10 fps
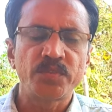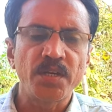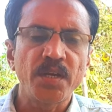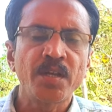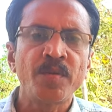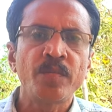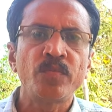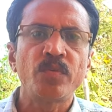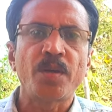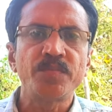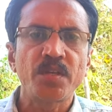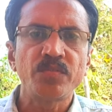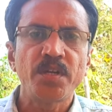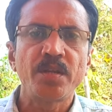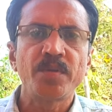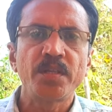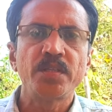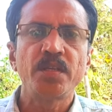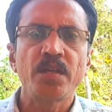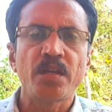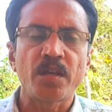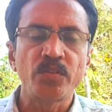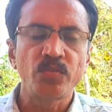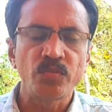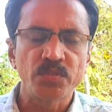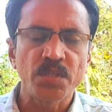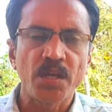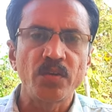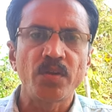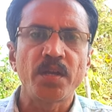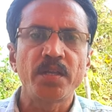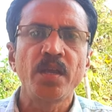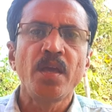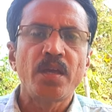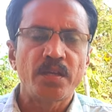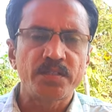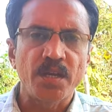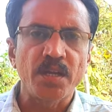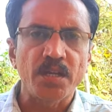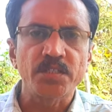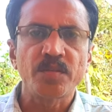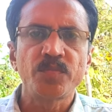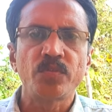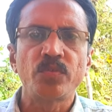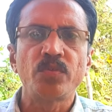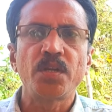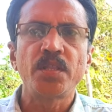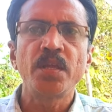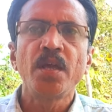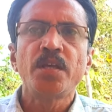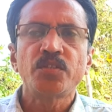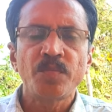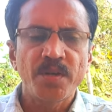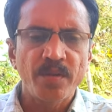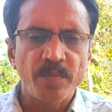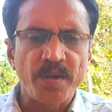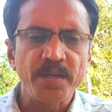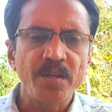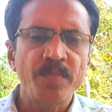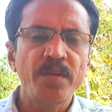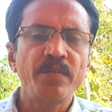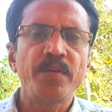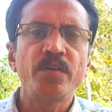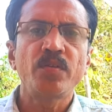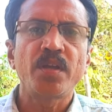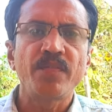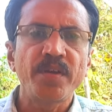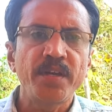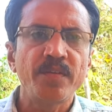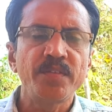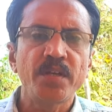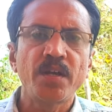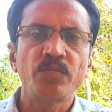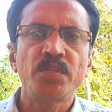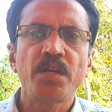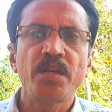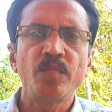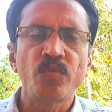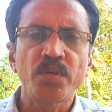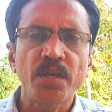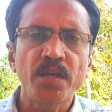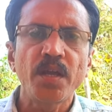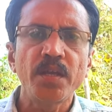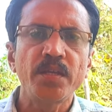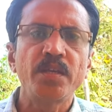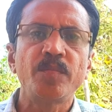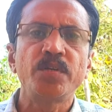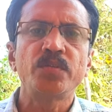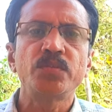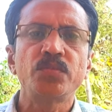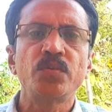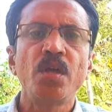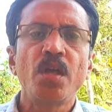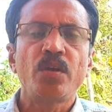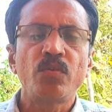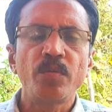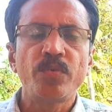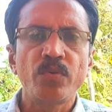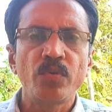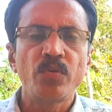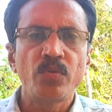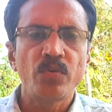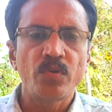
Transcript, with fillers: జనరల్గా మనము అబ్జర్వ్ చేయడం అనేది రైతు స్థాయిలో కానీ చాలా కష్టంతో కూడుకున్నది ఉన్నది సో మన పంటలపై వీటి యొక్క ఎఫెక్ట్ ఏ విధంగా ఉంది అంటే ముఖ్యంగా ఈ నిమటోడ్స్ నులిపురుగులు